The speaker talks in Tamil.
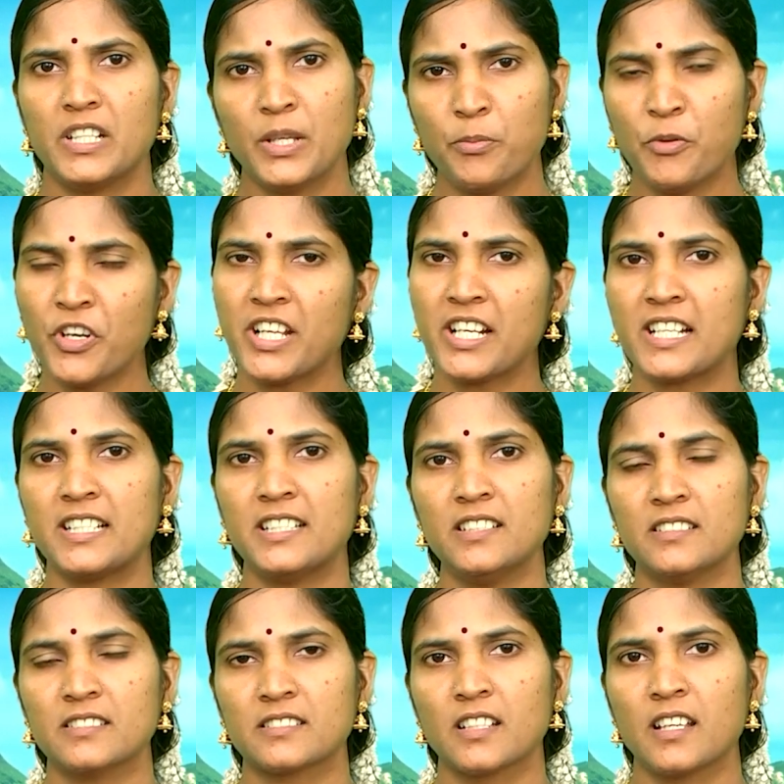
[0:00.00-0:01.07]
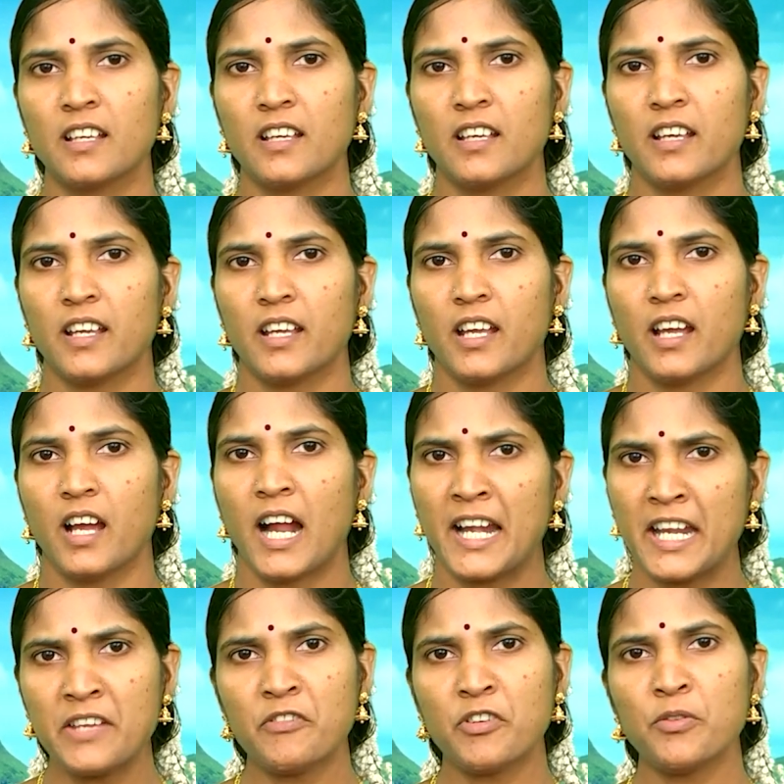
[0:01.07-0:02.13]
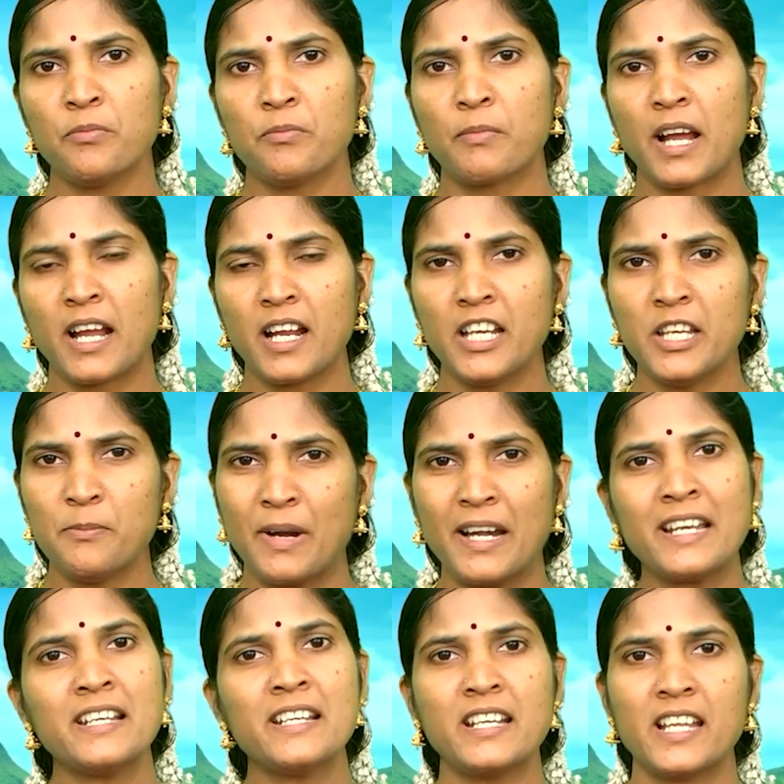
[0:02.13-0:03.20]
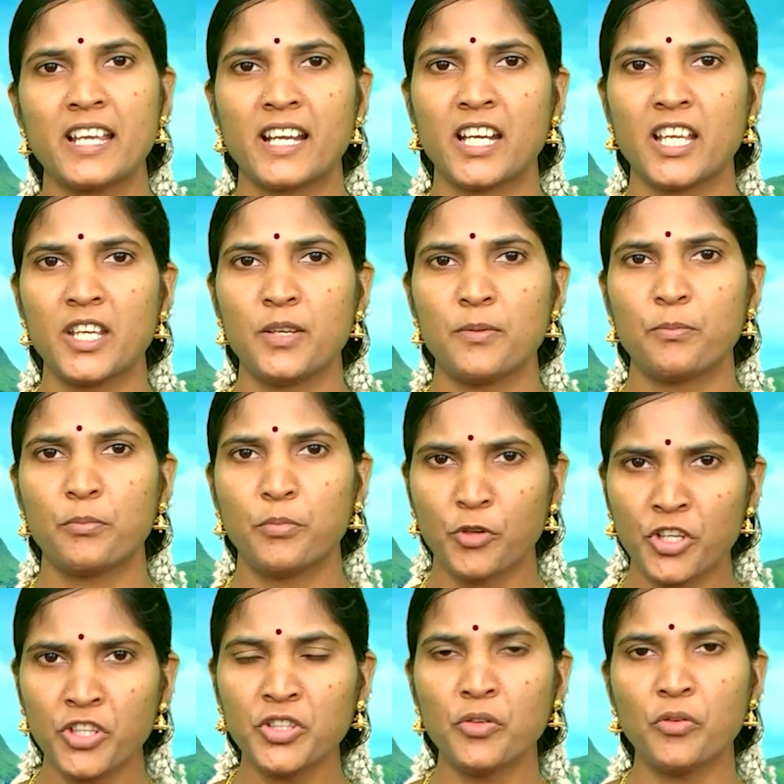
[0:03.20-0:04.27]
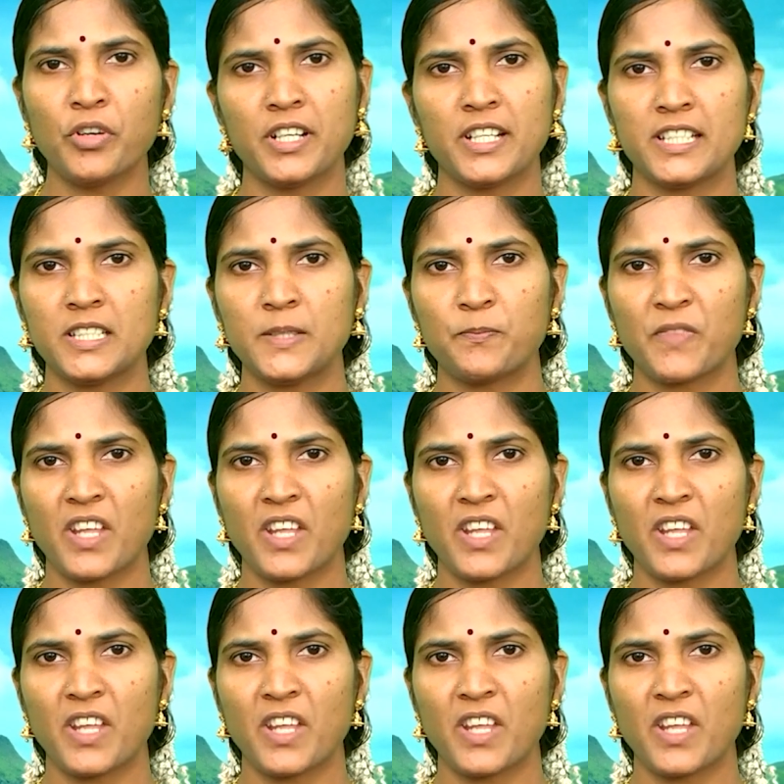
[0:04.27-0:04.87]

நிபுணர்கள் அனைவரும் மக்களின் மனநிலைகளை புரிந்து கொண்டு